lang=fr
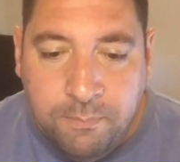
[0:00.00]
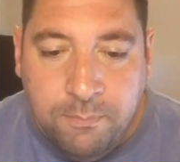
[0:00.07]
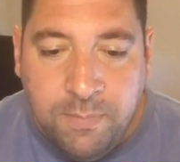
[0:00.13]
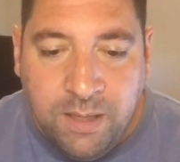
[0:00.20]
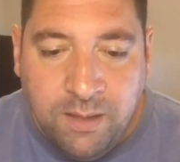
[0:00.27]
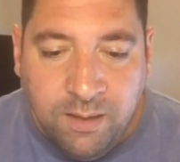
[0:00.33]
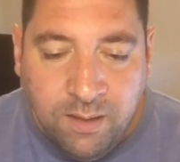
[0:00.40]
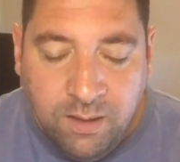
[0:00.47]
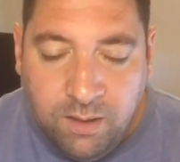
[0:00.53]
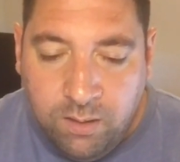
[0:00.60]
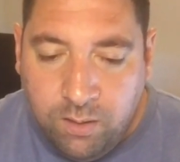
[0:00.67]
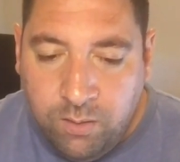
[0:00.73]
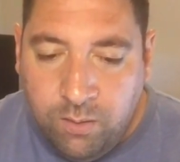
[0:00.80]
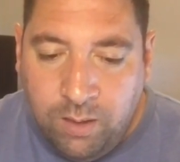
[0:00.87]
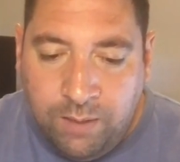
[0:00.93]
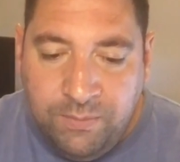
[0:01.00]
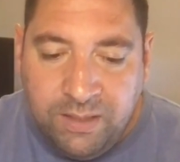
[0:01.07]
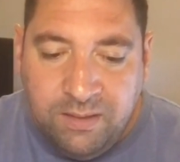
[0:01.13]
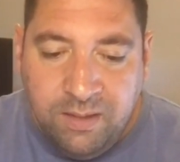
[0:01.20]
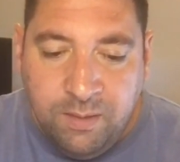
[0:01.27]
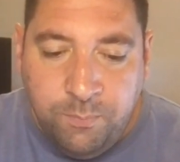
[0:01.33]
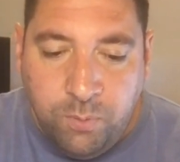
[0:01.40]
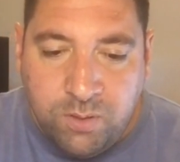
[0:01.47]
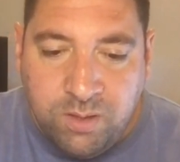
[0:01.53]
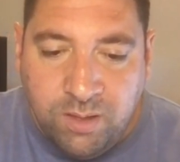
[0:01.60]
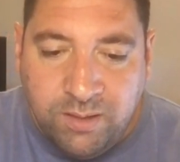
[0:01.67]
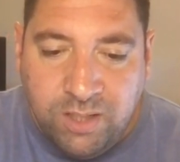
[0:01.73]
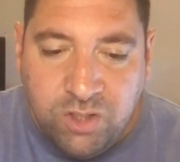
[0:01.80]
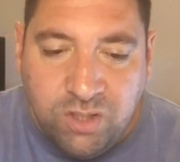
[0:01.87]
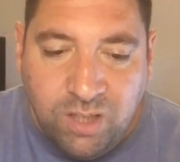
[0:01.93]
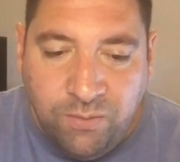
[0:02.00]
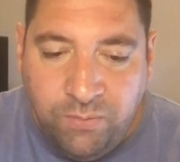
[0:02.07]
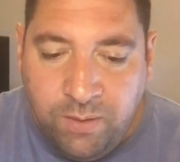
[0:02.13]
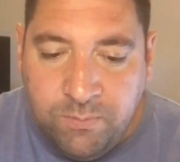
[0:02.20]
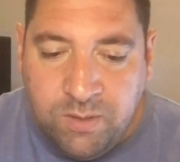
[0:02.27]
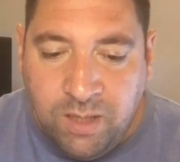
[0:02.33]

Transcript: mais euh, avec des pourcentages très faibles.